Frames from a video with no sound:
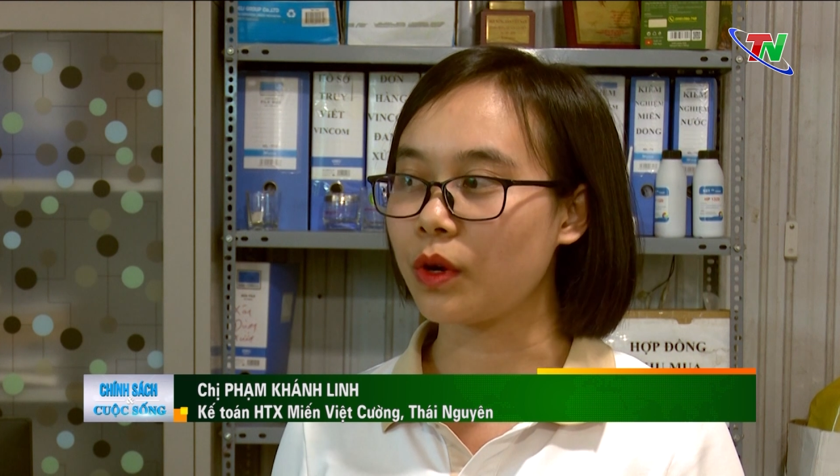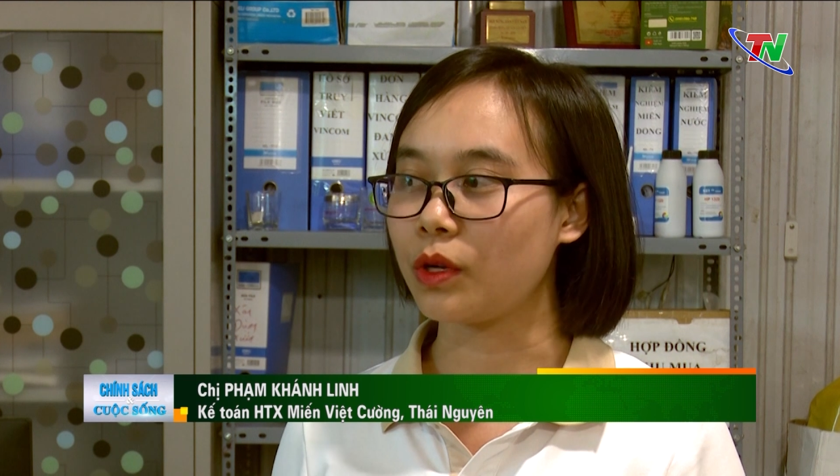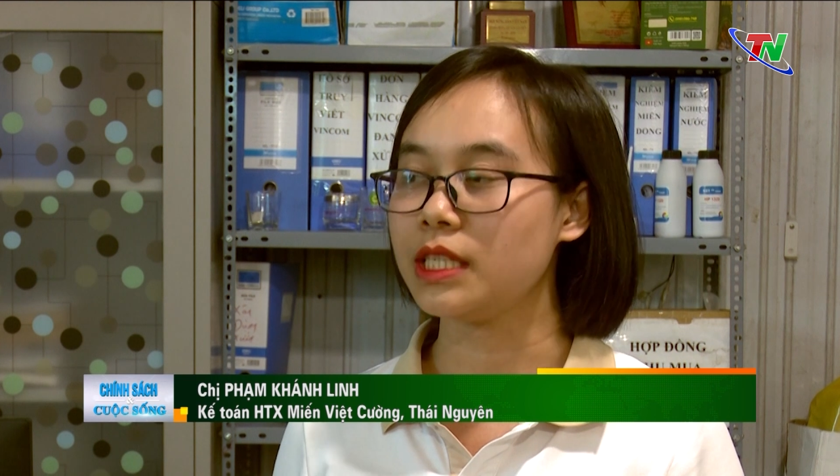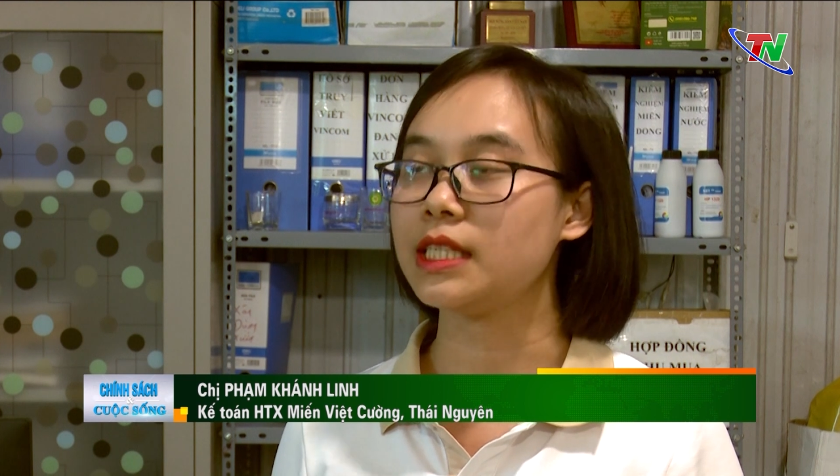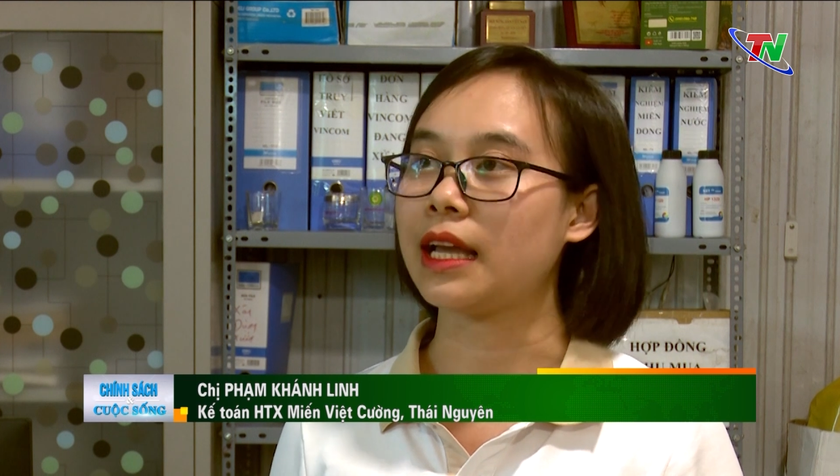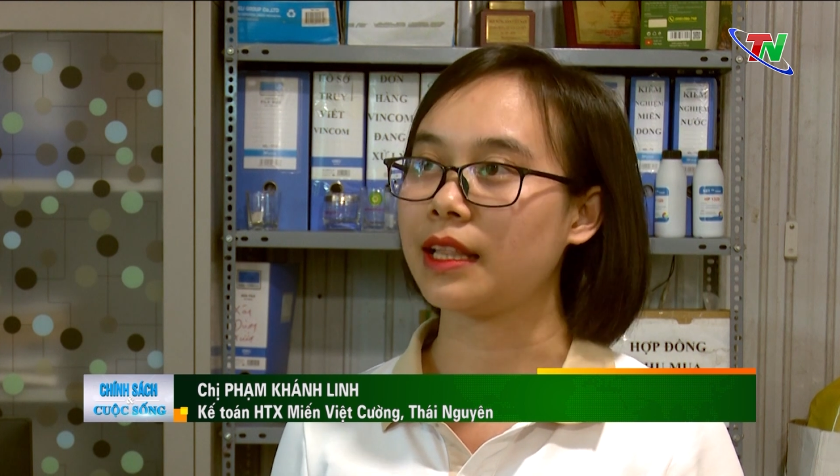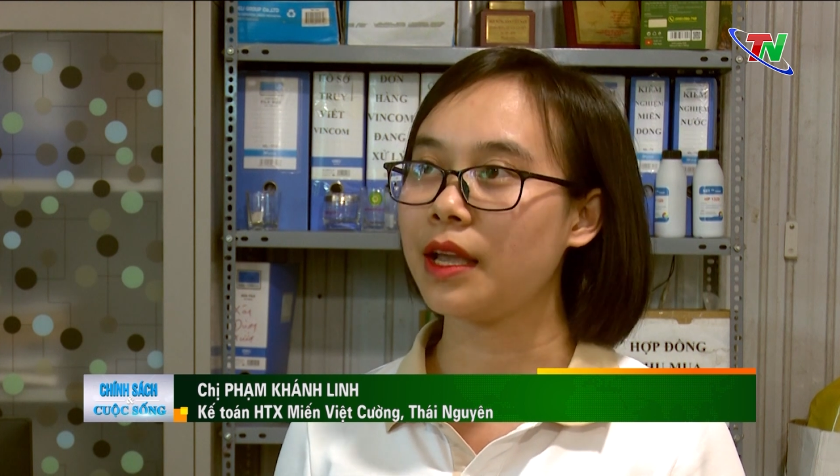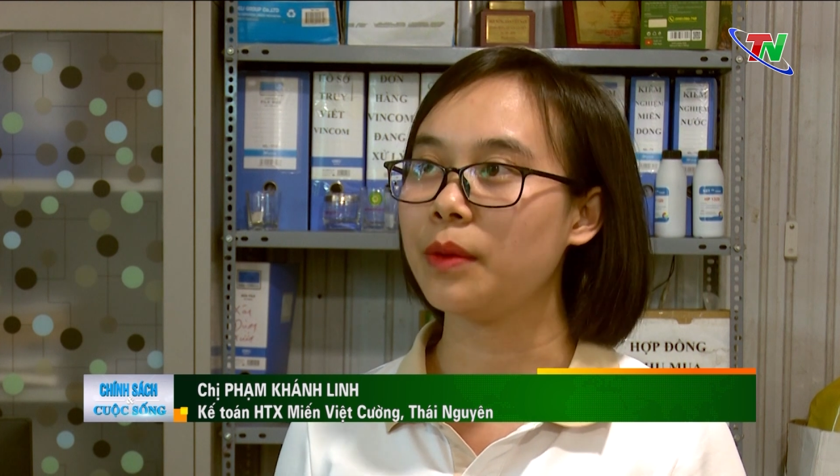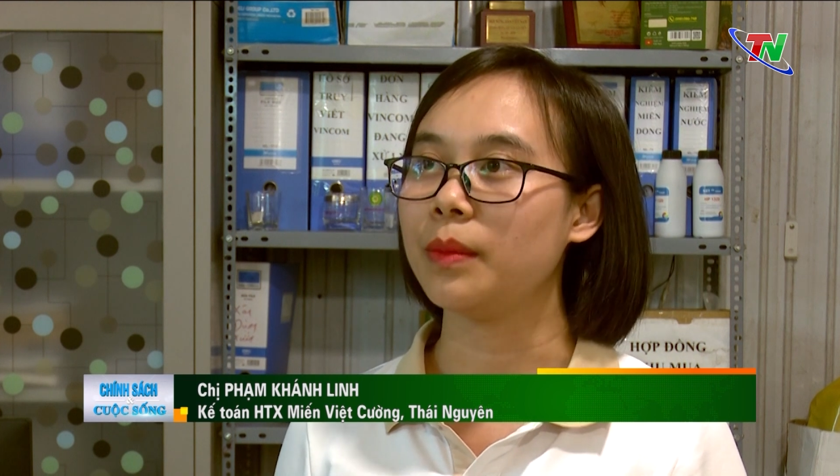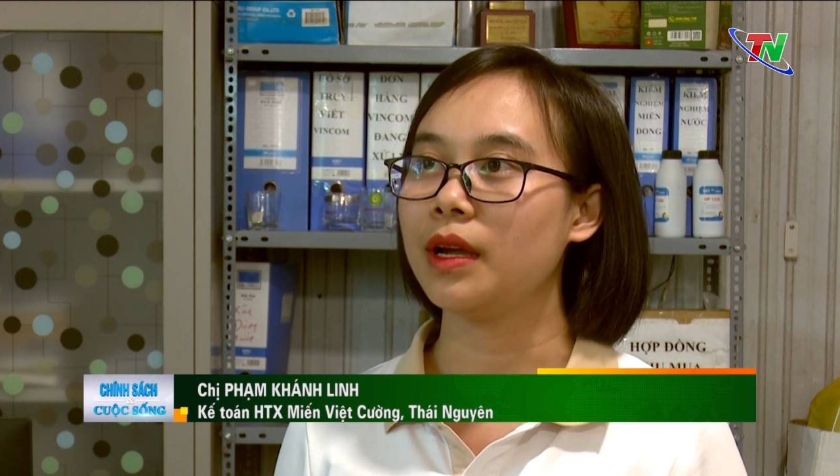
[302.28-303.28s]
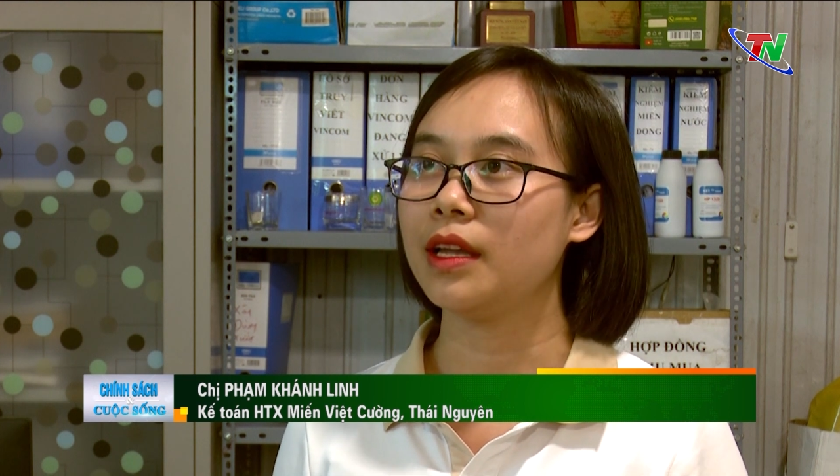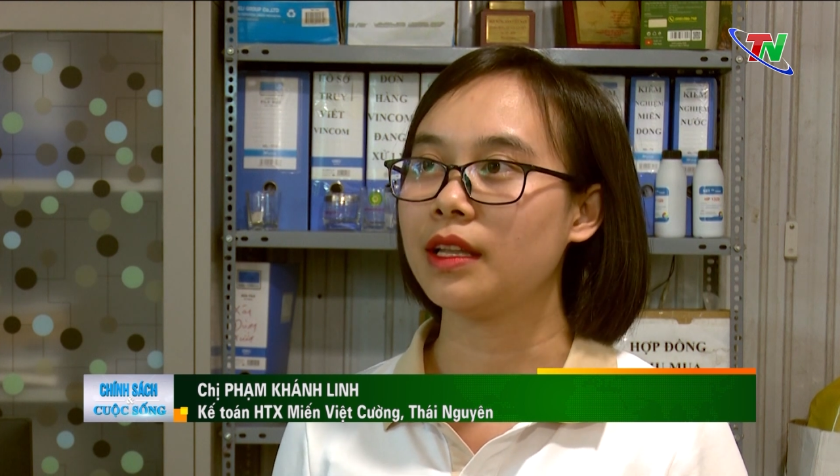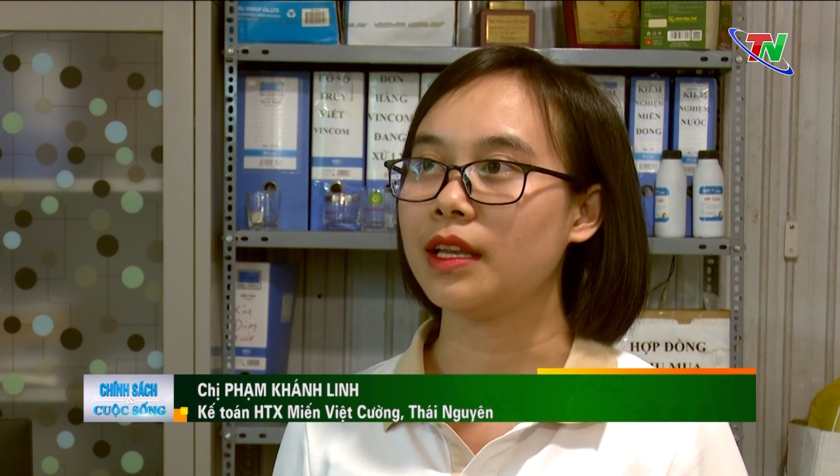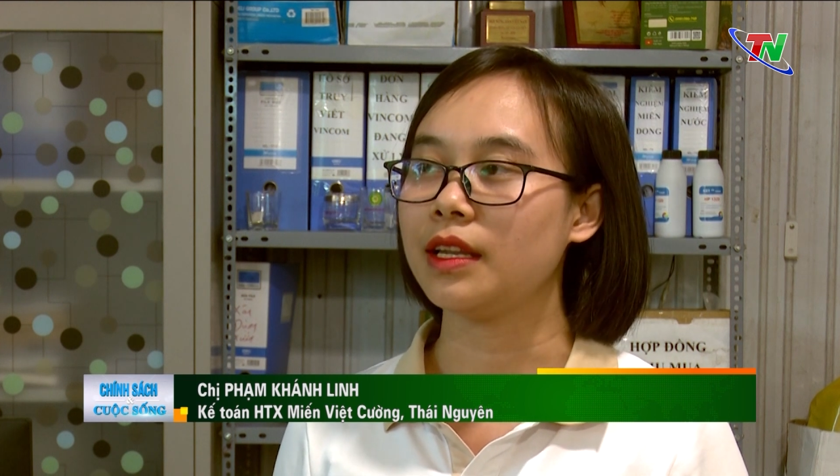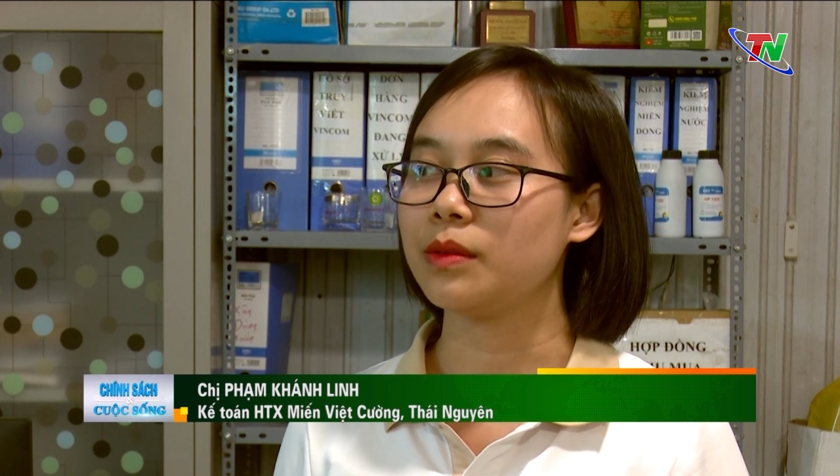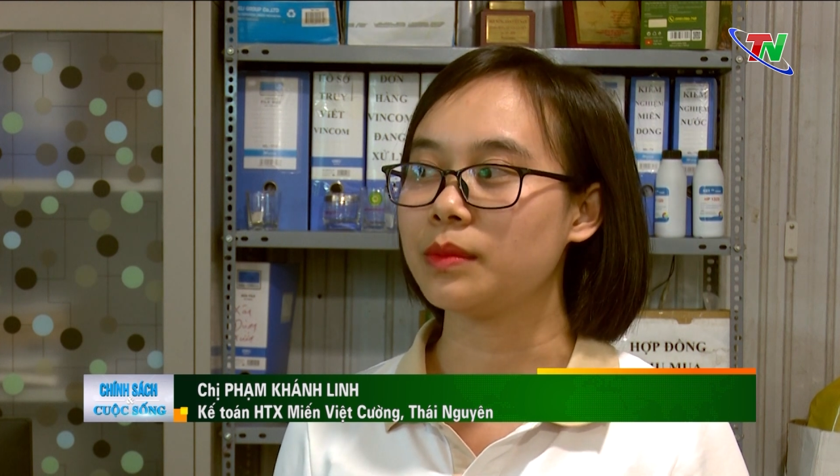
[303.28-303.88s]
cũng có chi trả thêm, thế nên,